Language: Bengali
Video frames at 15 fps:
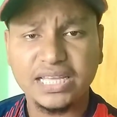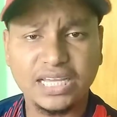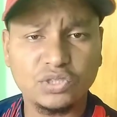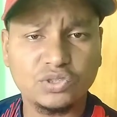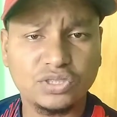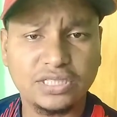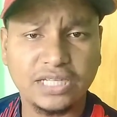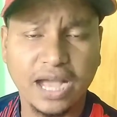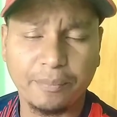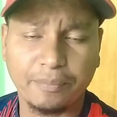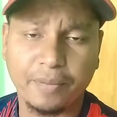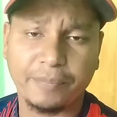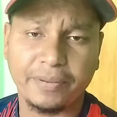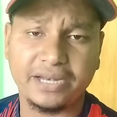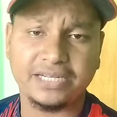কেউ যদি
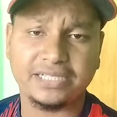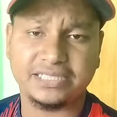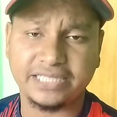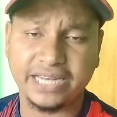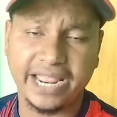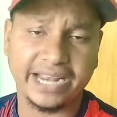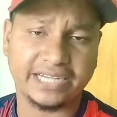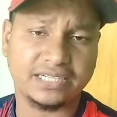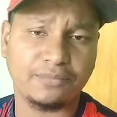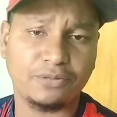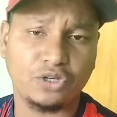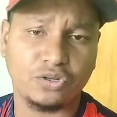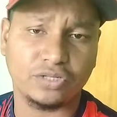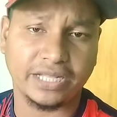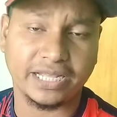আপনার প্লেলিস্টে একটা
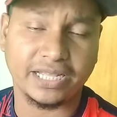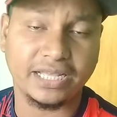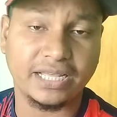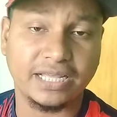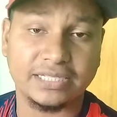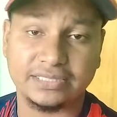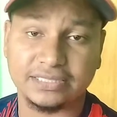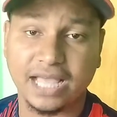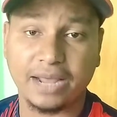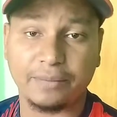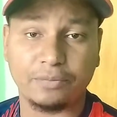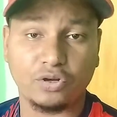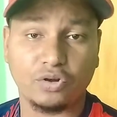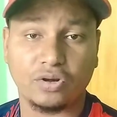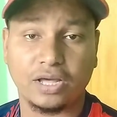ভিডিও দেখে তার
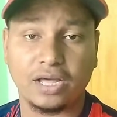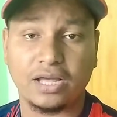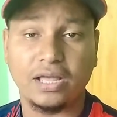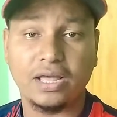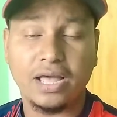ভিডিওটা